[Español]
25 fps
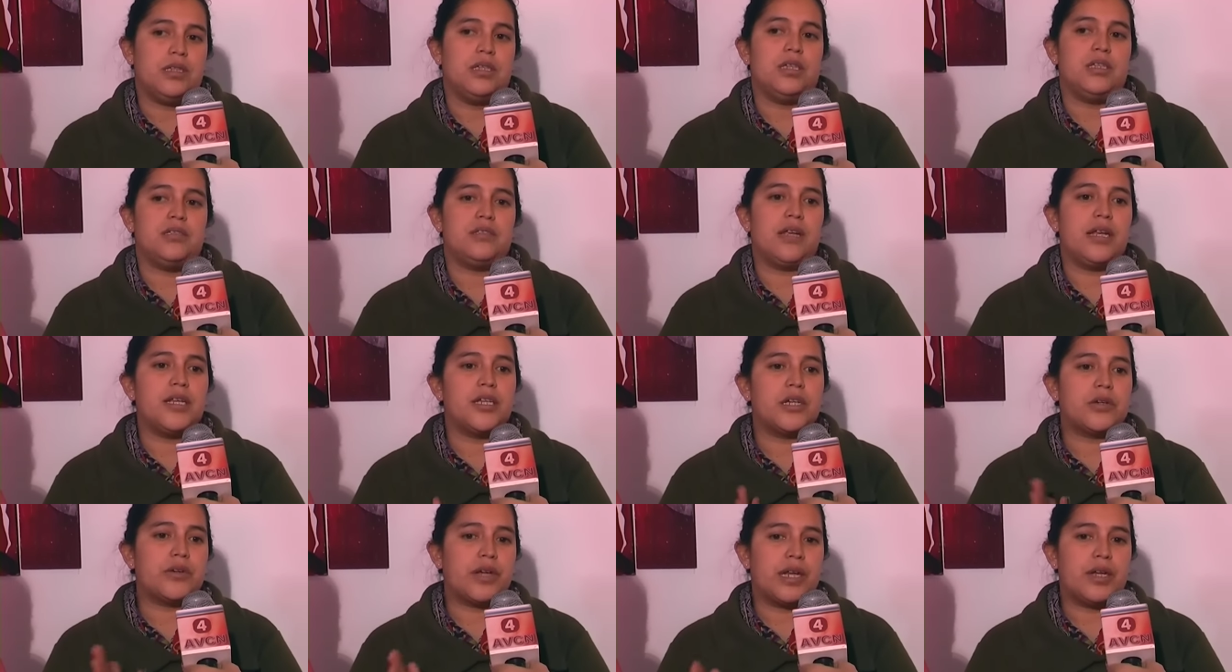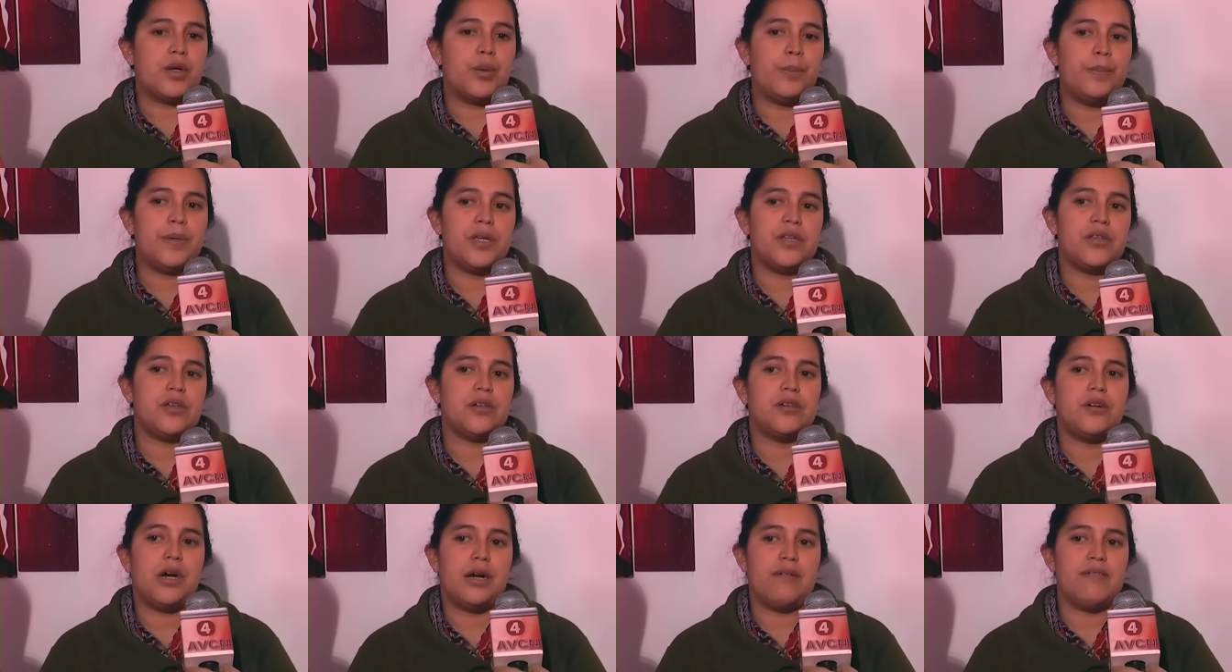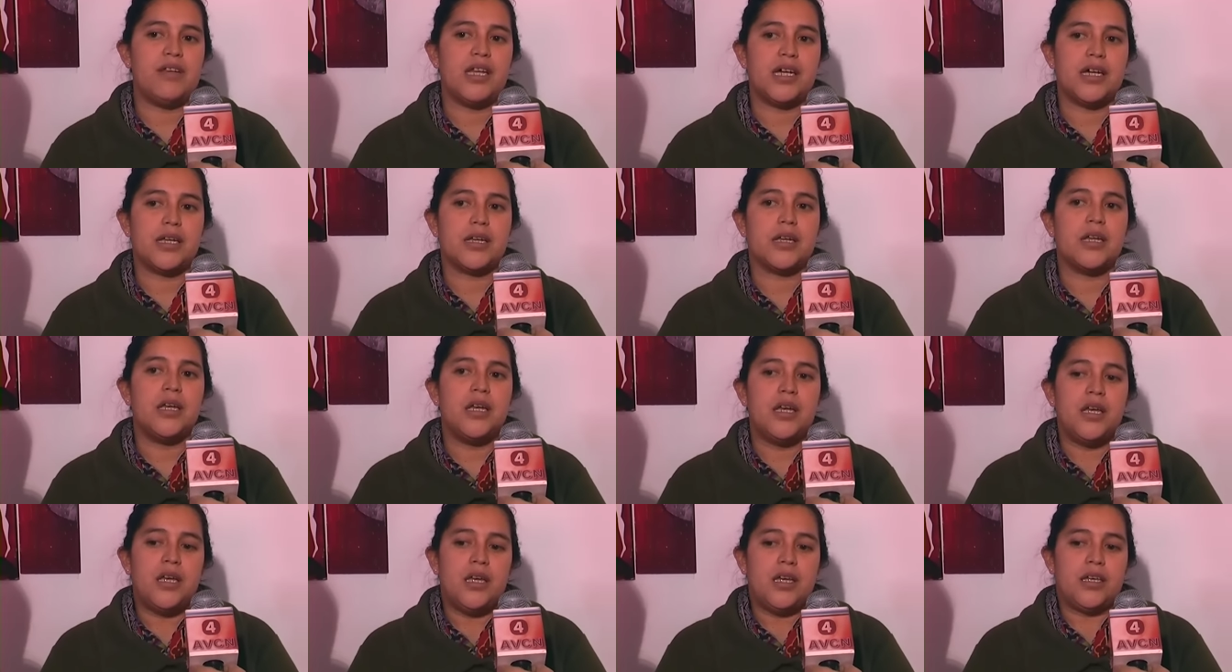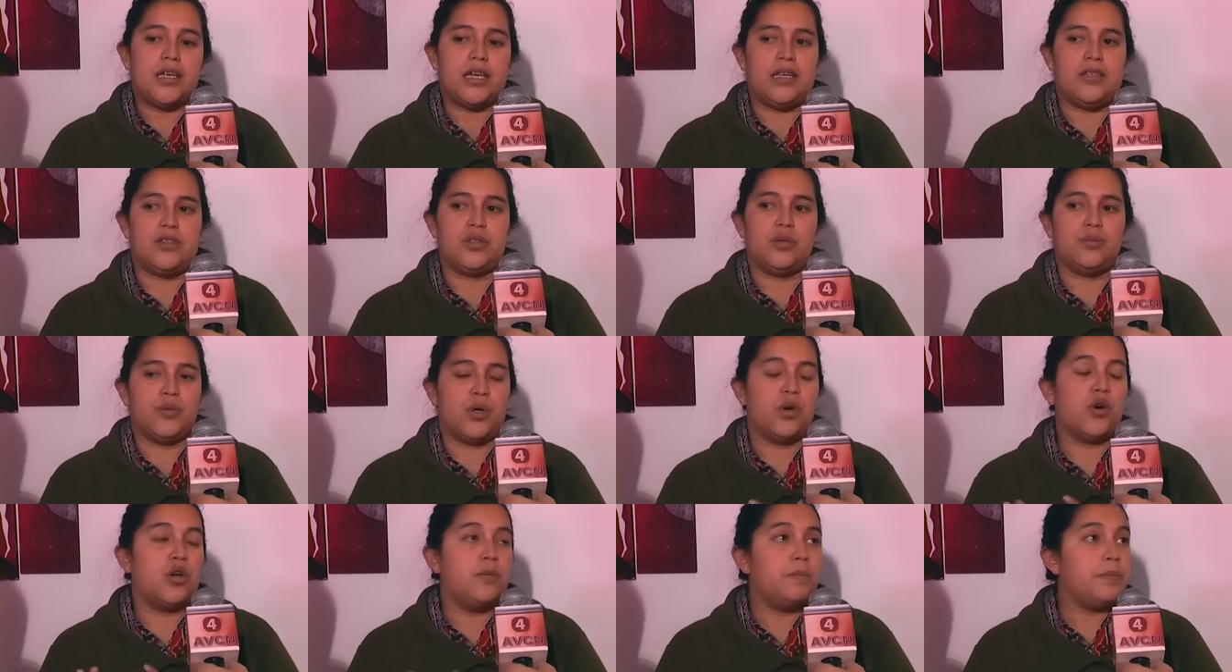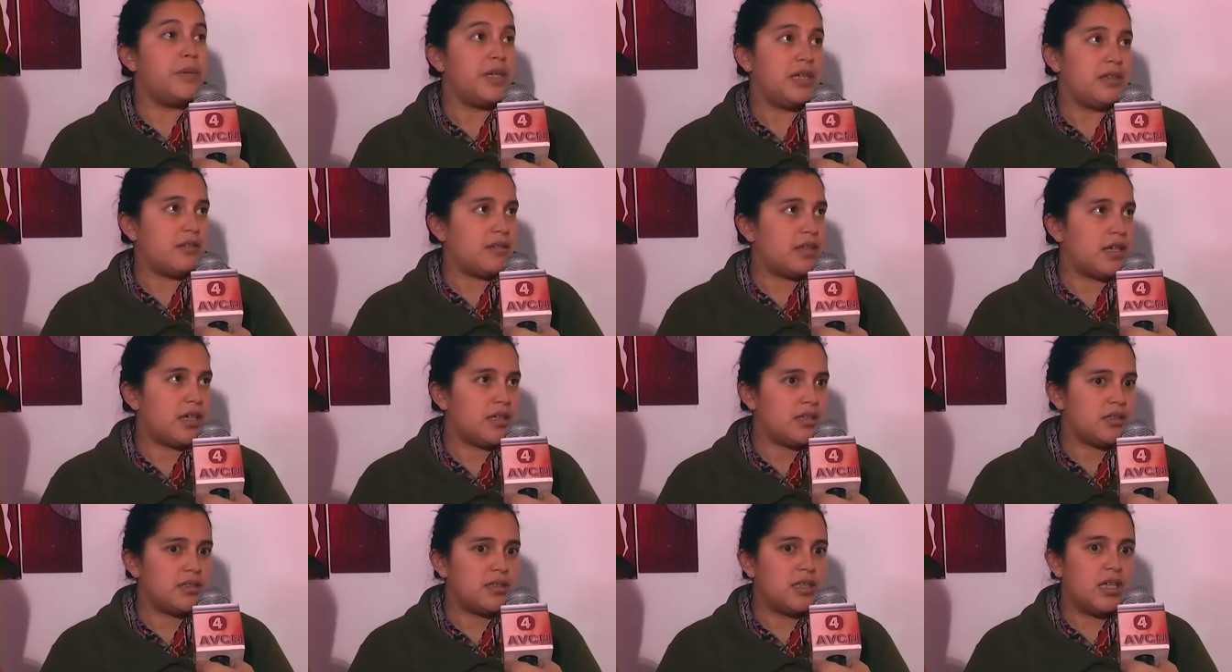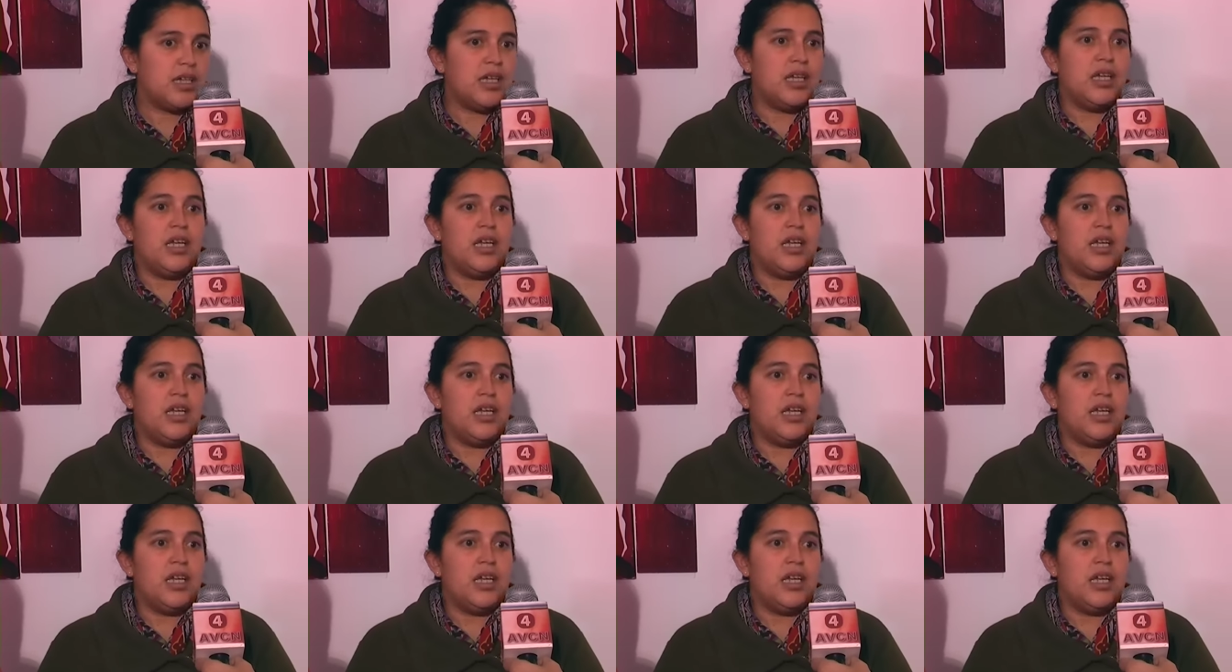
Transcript: salieron a los medios a hablar que somos golpistas,